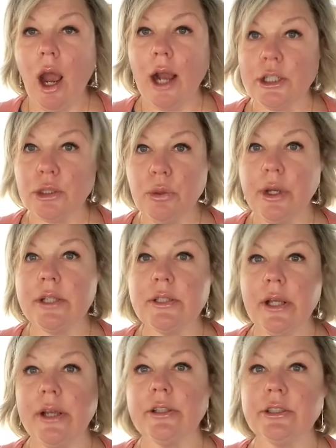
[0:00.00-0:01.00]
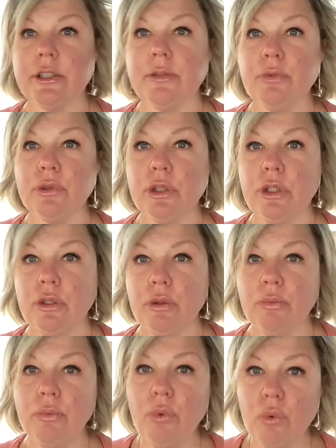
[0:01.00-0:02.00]
А что касается вот
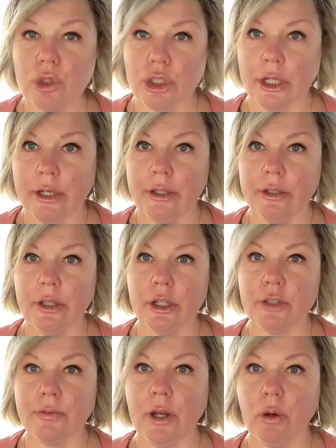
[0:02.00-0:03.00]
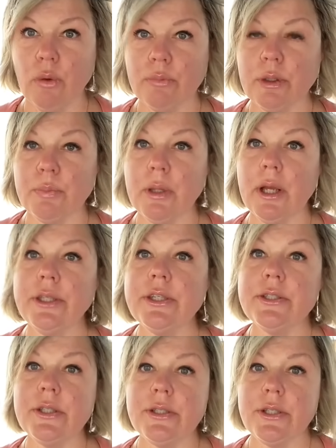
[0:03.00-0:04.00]
ее мужа и даже в каком-то плане
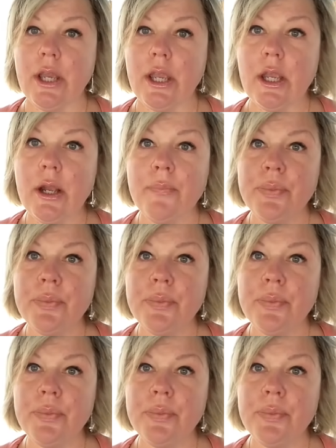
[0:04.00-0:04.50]
детей,